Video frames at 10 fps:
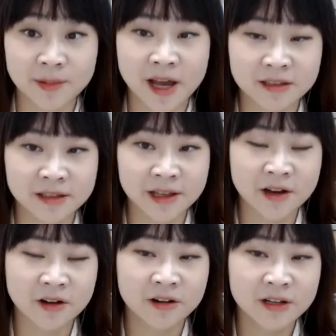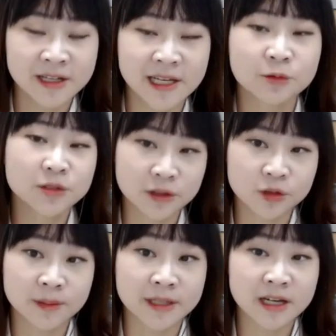예. 자동차도 이제
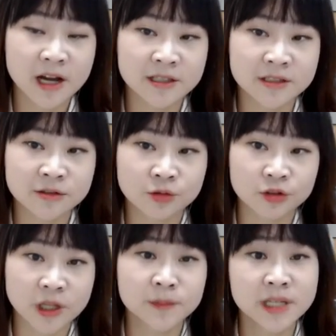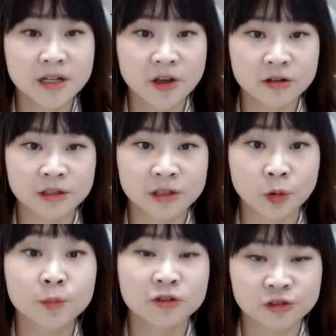마찬가지로 접착력을
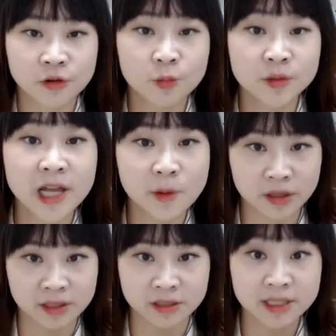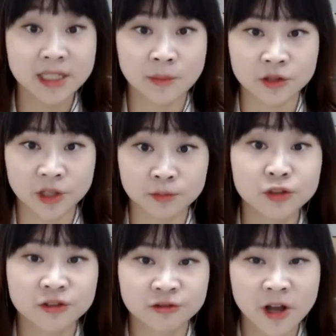높여주려고 프라이머 같은 층을 먼저
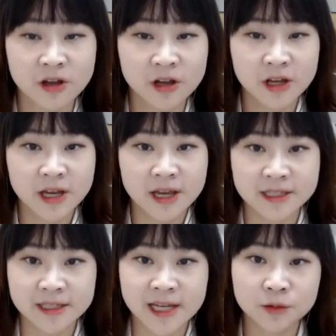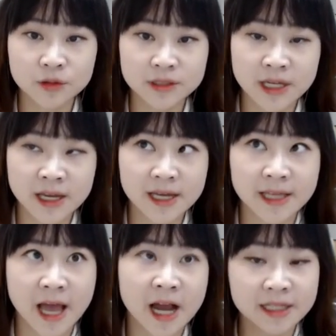뿌리고요. 이제 자동차에
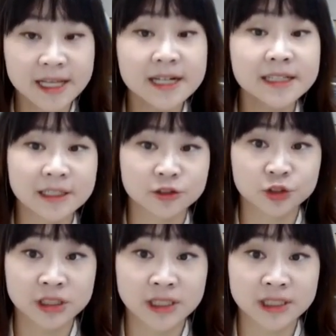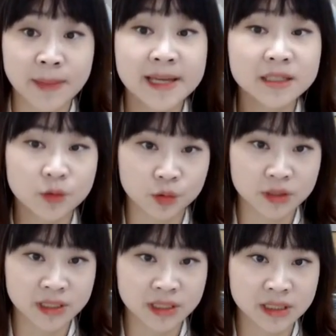다양한 색을 낼 수 있는 이제 베이스
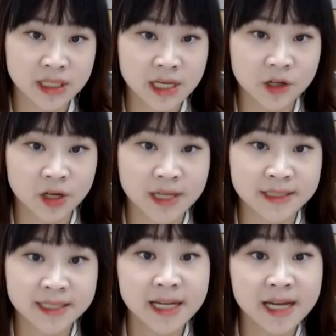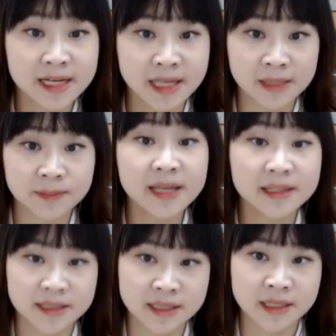코트, 그러니까 이제 색깔을 내는
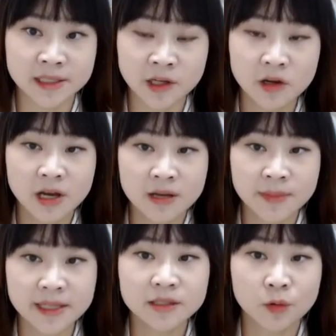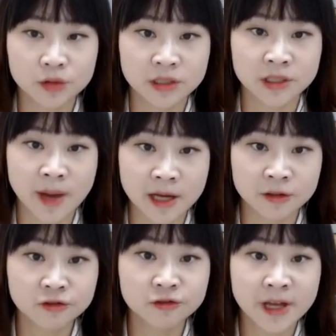페인트 층이죠. 베이스 코트를
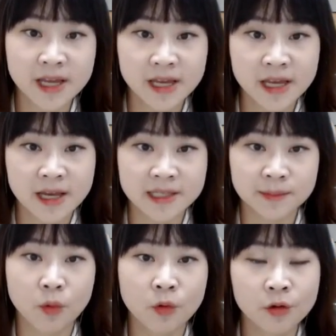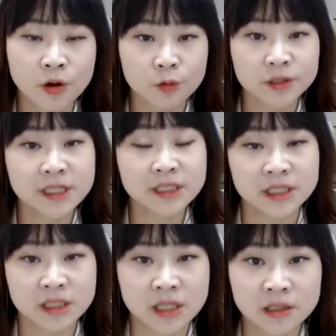바른 후에 이제 보호형
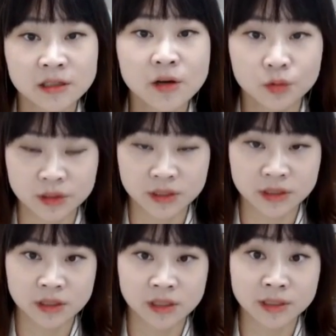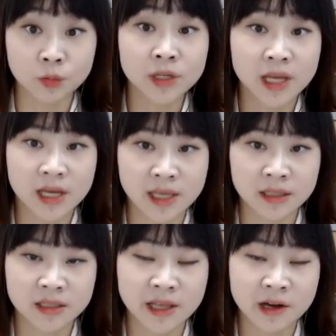코팅층인 클리어 코트를 이제 올리게
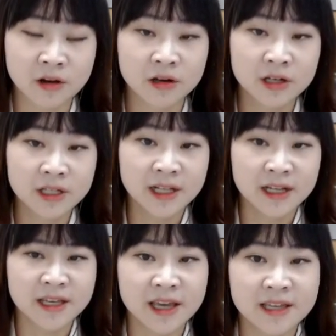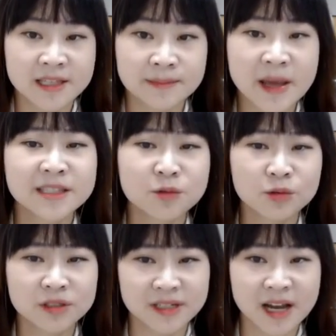되는데요. 예. 이게 이제 베이스
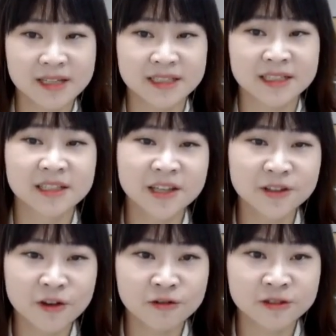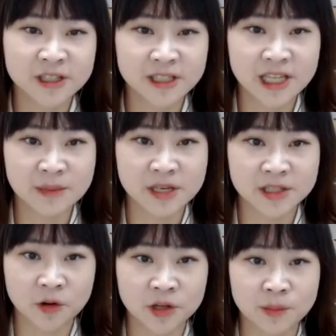코트까지 긁힌 경우는 이미
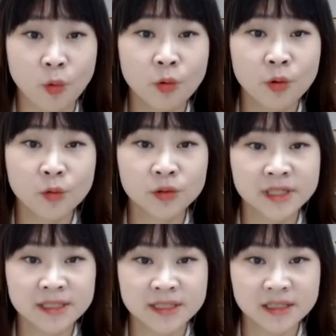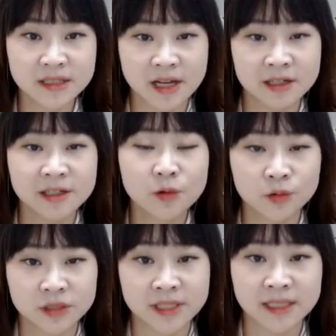저희 보호형 코팅층, 그러니까 클리어
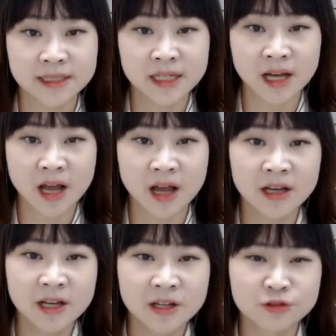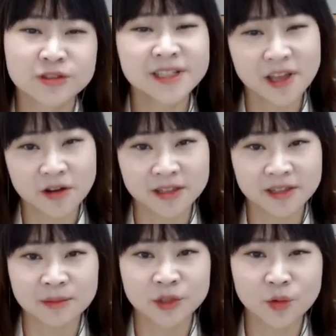코트 자체가 유실되었기
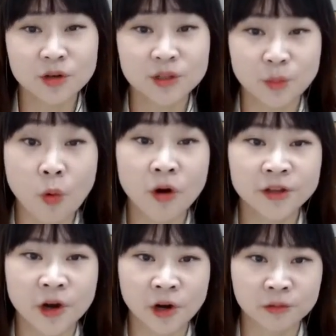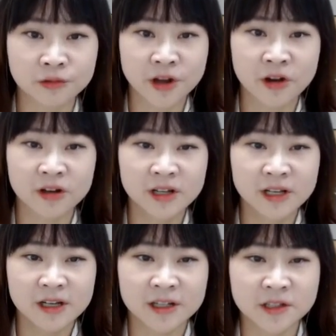때문에 조금 복원이 어렵고요.
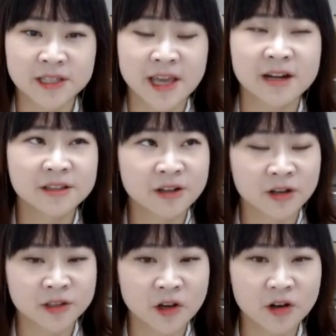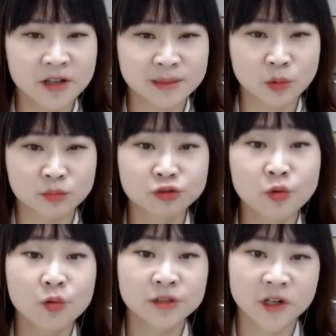음. 그래서 이제 예를 들어서 이제 뭐
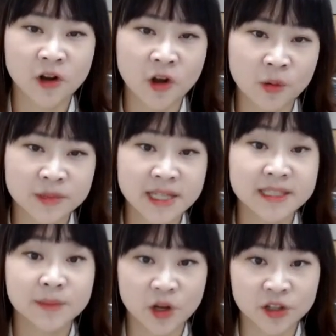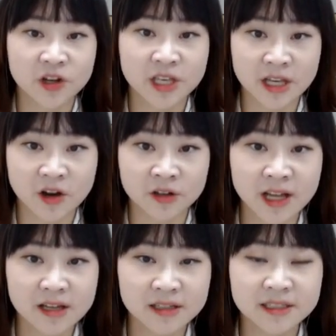문콕처럼 차체 변형이
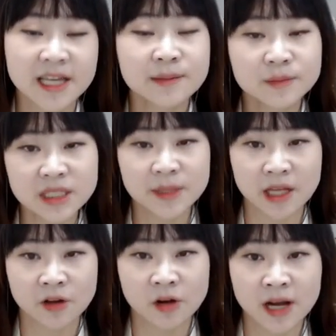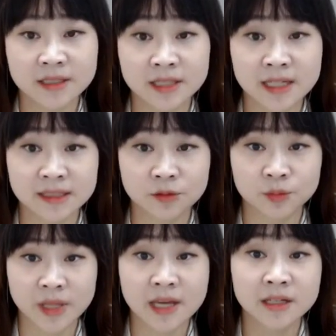있거나 크게 흠집이 난 것까지는 아직
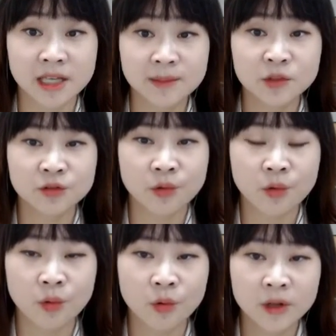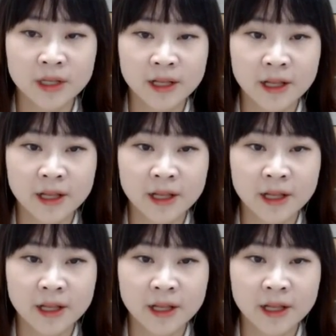좀 대응이 힘들고